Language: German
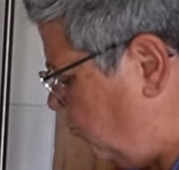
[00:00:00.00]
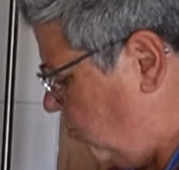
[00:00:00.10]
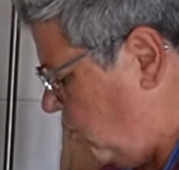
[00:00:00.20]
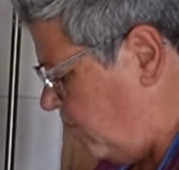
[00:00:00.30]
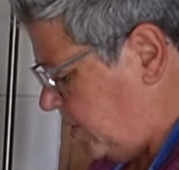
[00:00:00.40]
drum
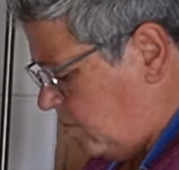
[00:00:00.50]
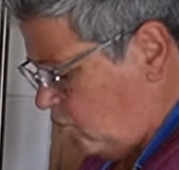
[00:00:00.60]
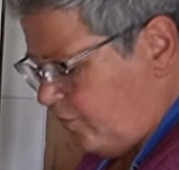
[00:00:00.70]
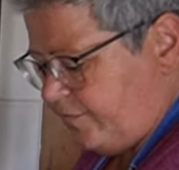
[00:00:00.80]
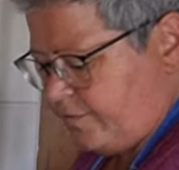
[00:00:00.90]
rum, ihr
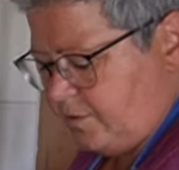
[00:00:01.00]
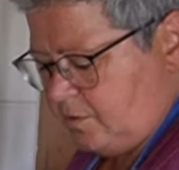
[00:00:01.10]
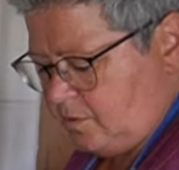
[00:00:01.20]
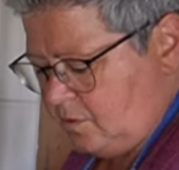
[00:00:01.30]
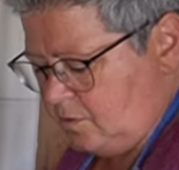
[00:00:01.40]
müsst,
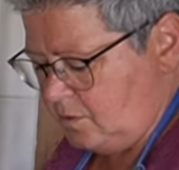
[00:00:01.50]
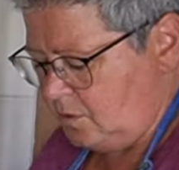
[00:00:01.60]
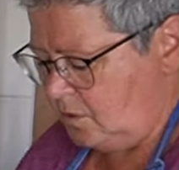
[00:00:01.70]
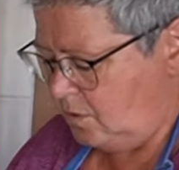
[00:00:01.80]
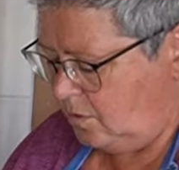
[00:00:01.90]

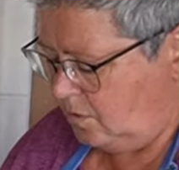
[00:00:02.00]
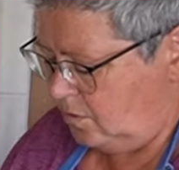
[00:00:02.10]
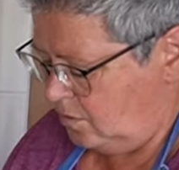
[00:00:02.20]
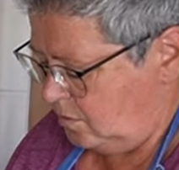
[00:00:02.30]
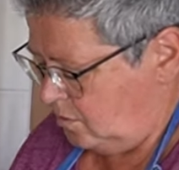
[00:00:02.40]

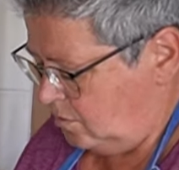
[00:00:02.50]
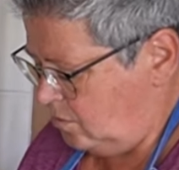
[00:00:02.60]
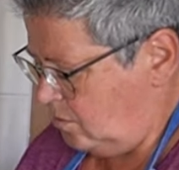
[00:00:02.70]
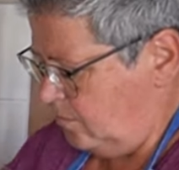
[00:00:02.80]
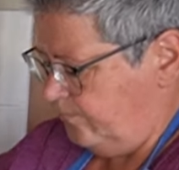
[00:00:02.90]
äh,
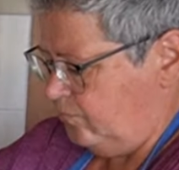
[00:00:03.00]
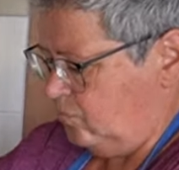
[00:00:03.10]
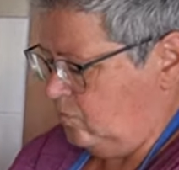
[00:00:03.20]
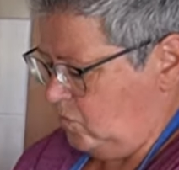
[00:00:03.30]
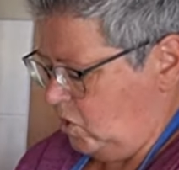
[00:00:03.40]

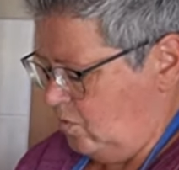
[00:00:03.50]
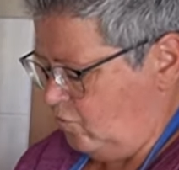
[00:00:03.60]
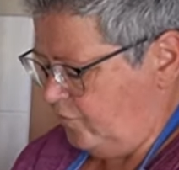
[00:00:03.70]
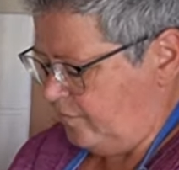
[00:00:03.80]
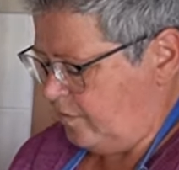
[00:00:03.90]
ihr
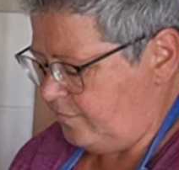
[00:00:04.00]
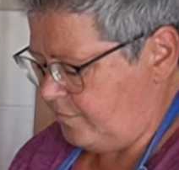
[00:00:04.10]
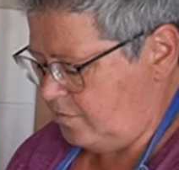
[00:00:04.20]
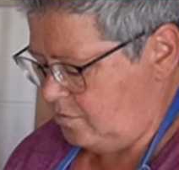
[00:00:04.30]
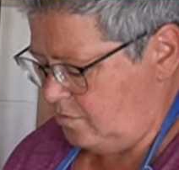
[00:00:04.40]
müsst
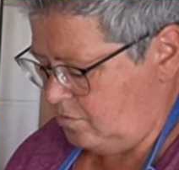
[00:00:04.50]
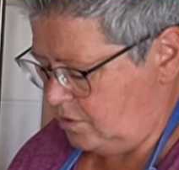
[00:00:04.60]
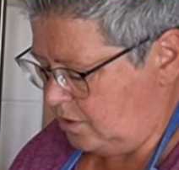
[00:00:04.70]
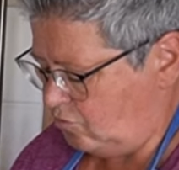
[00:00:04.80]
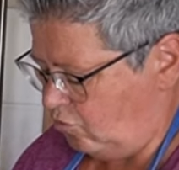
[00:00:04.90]
das
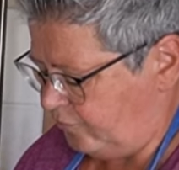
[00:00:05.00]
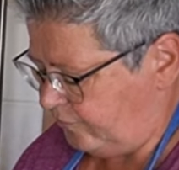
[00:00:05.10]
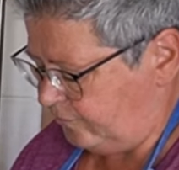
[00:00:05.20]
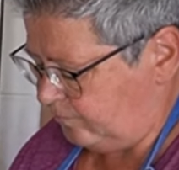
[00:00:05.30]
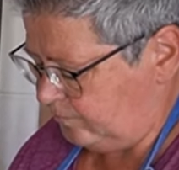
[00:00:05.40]
dann
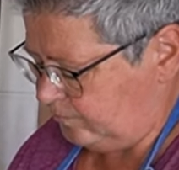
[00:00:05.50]
kosten.